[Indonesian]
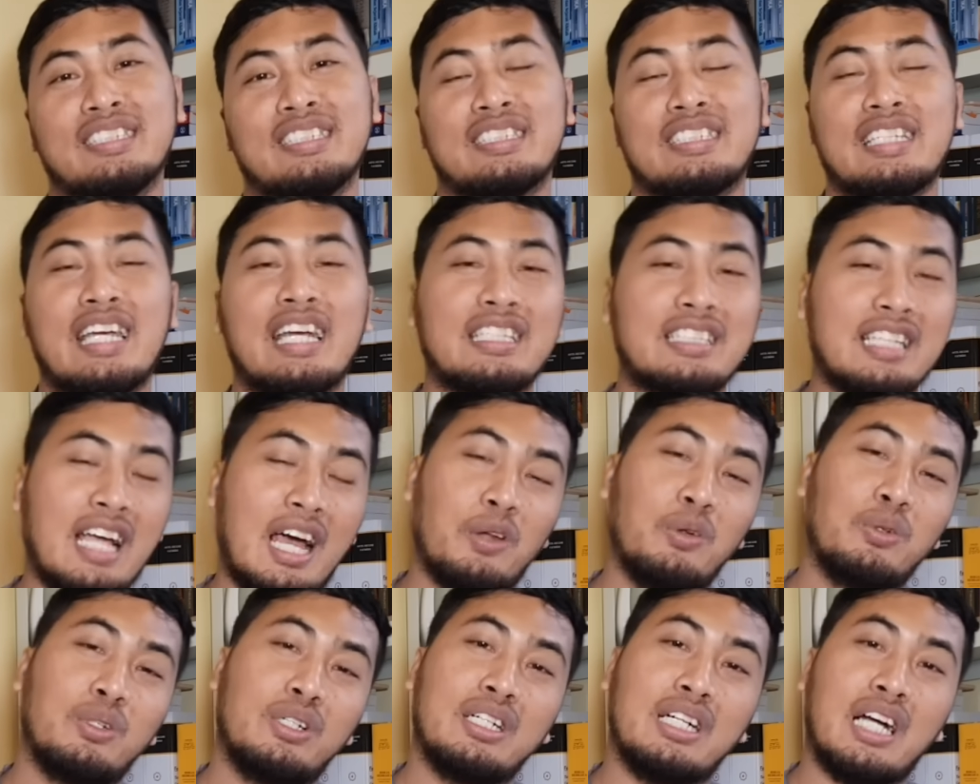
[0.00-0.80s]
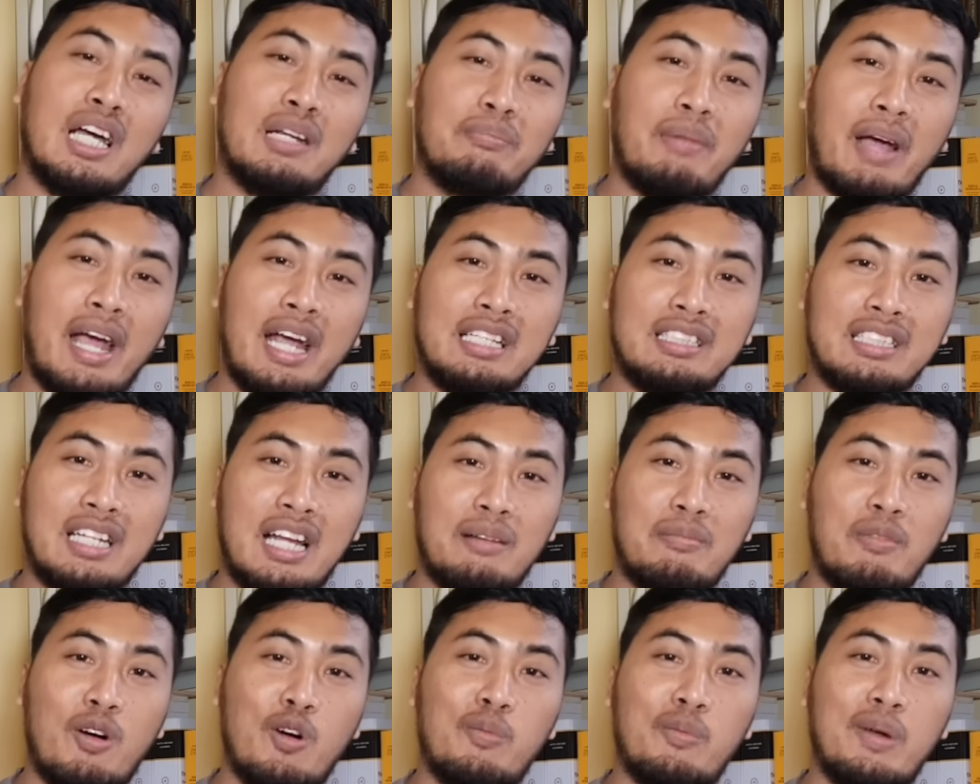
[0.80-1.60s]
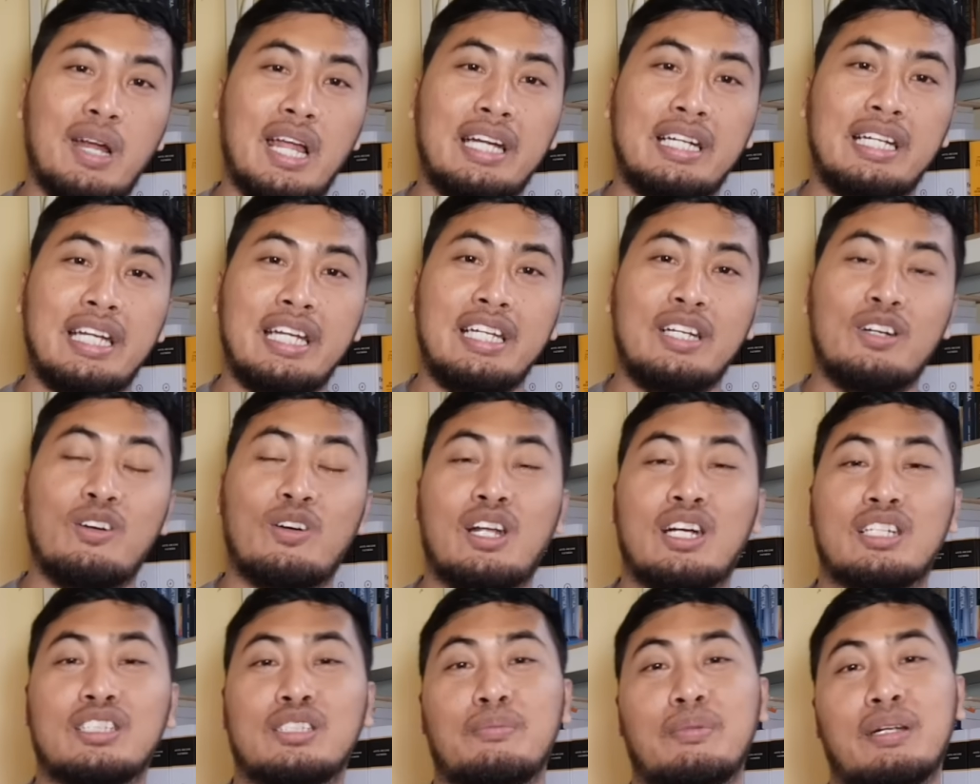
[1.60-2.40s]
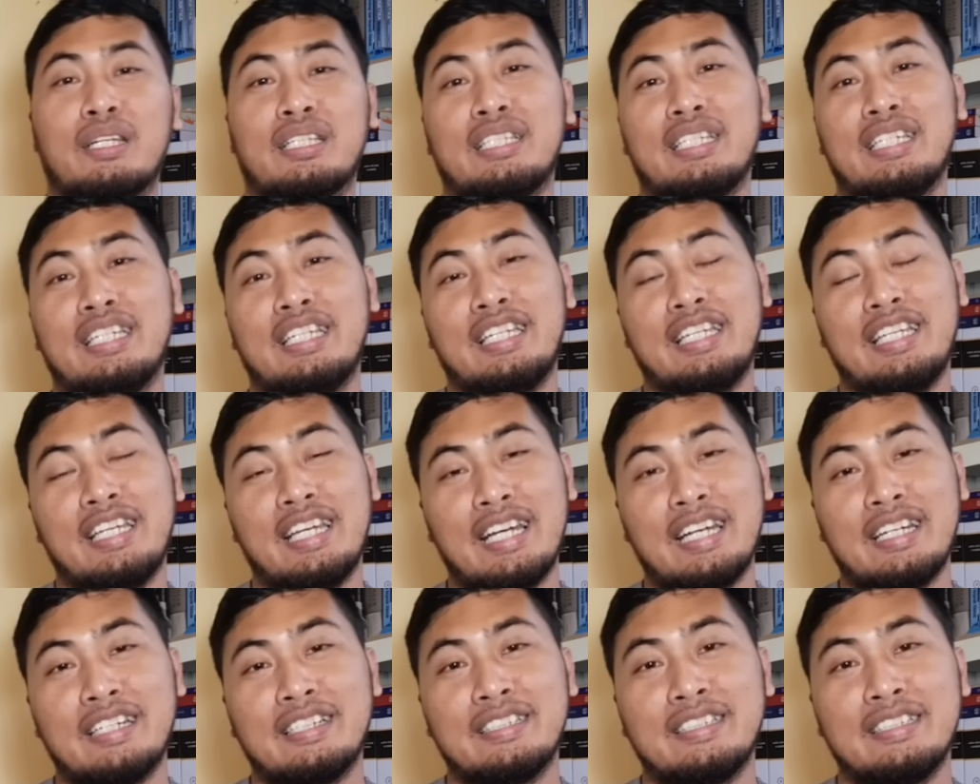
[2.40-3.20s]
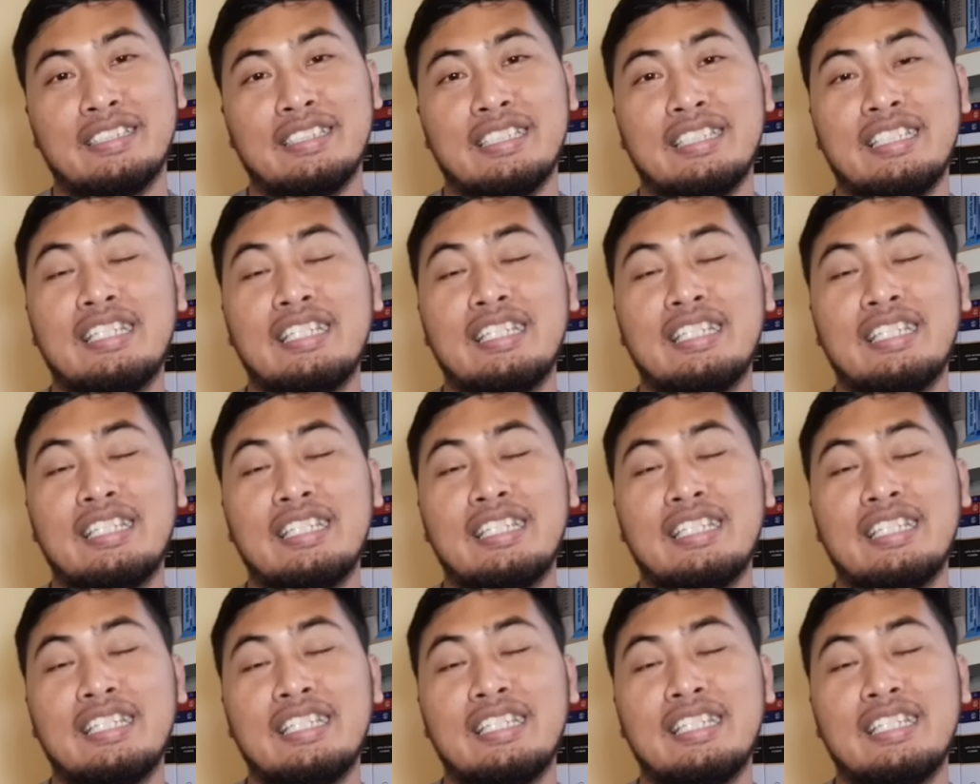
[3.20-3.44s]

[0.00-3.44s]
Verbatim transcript: Saya salut dengan Pak Esra mau meladeni orang seperti ini ya.